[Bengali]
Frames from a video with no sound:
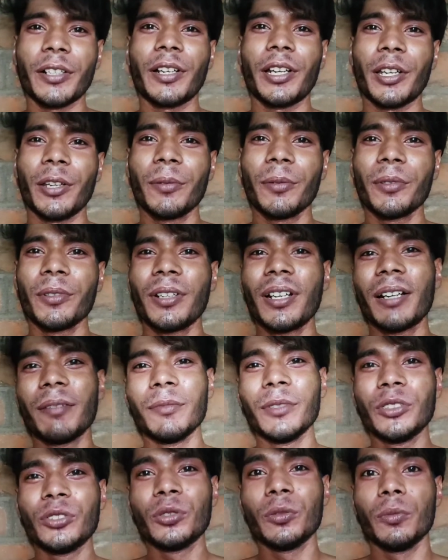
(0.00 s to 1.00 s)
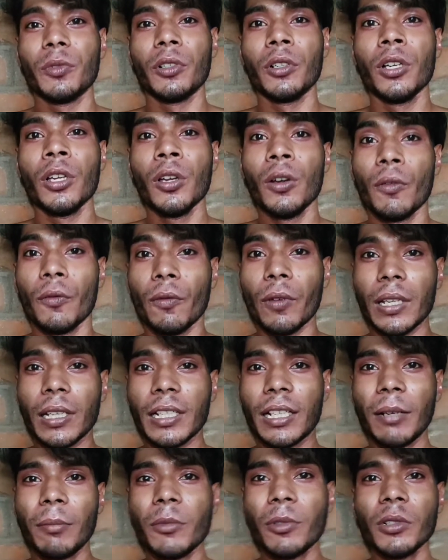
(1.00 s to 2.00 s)
দেখো হ্যালো বন্ধুরা আমি শুভ
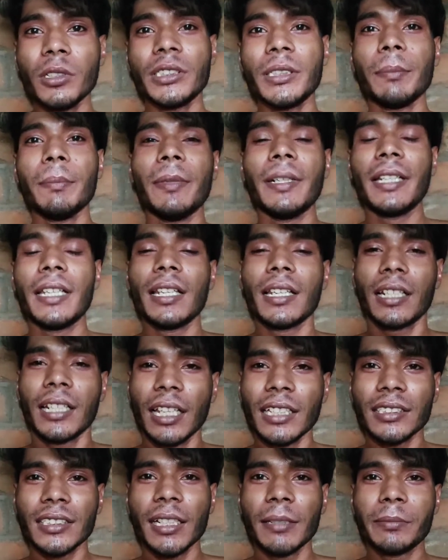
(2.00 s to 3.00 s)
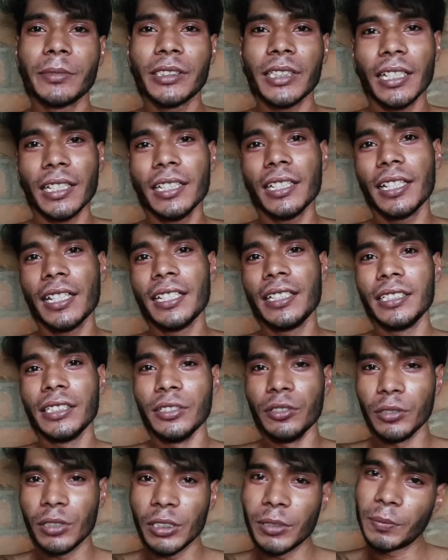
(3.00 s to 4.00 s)
ওয়েলকাম করছি মিডিল ক্লাস লাইফস্টাইল এই
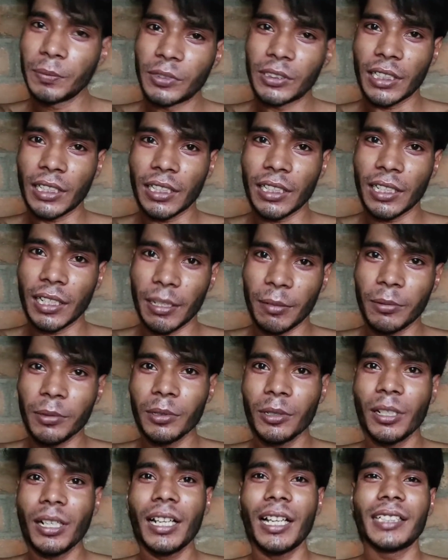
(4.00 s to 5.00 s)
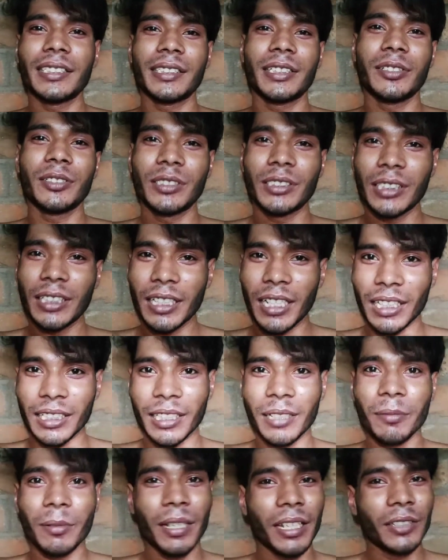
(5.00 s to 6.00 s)
ইউটিউব চ্যানেলে হ্যাঁ বন্ধুরা আজকে হচ্ছে
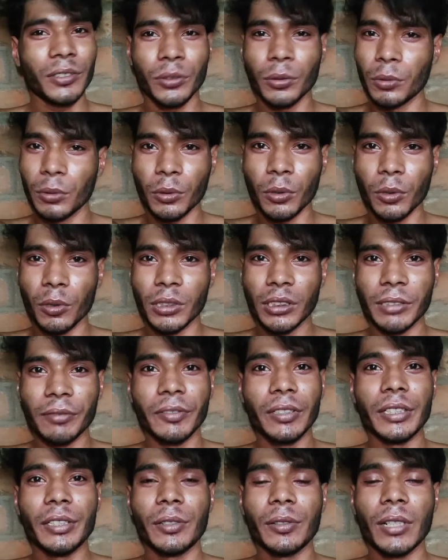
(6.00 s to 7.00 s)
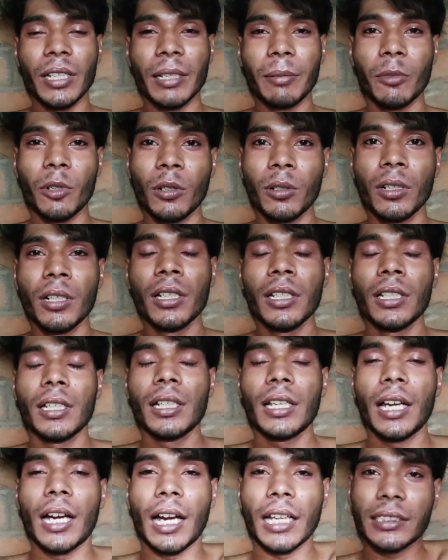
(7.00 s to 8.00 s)
রাতের বেলায় শ্যুট করছি ভিডিওটা এবং
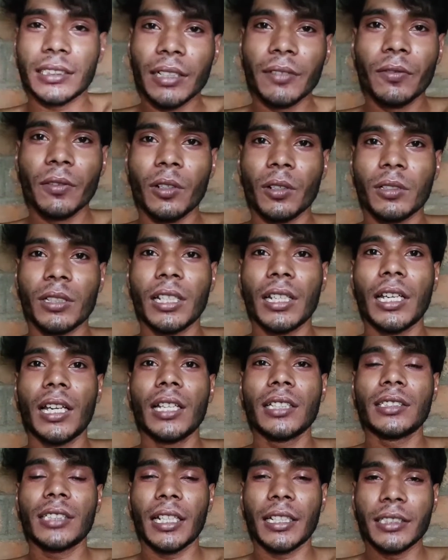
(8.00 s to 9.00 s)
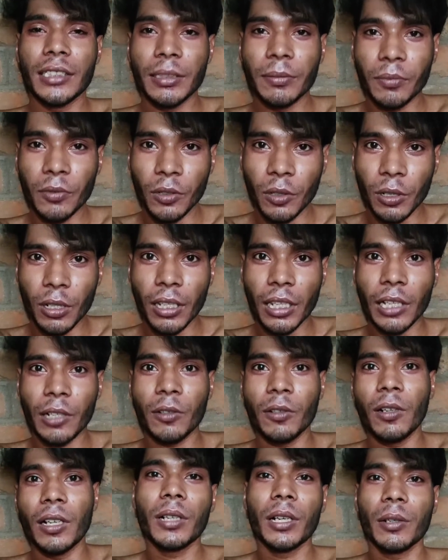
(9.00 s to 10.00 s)
আজকের ব্লগটা চাইছি পুরোটা
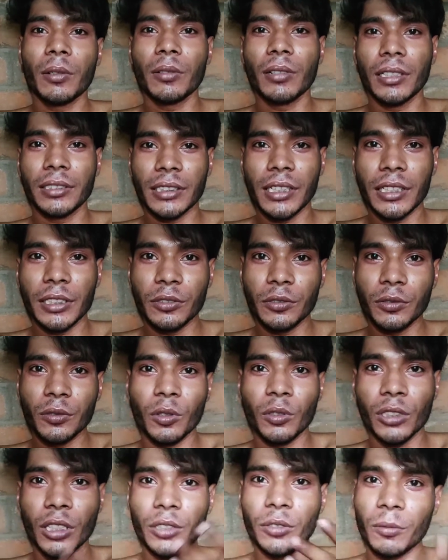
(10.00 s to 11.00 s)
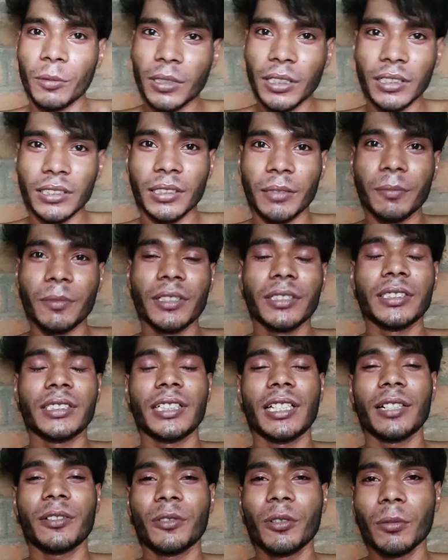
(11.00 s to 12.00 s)
দেখো কারণ আজকে কিছু কথা তোমাদের সামনে
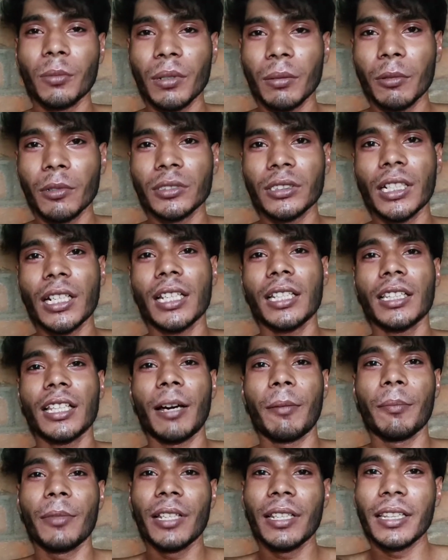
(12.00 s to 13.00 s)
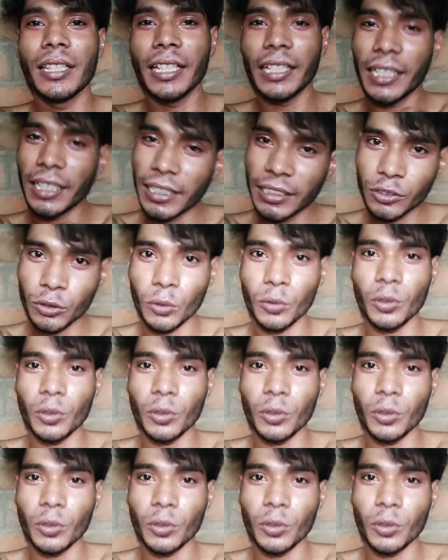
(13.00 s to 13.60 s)
শেয়ার করবো এবং যারা থামনেল দেখেই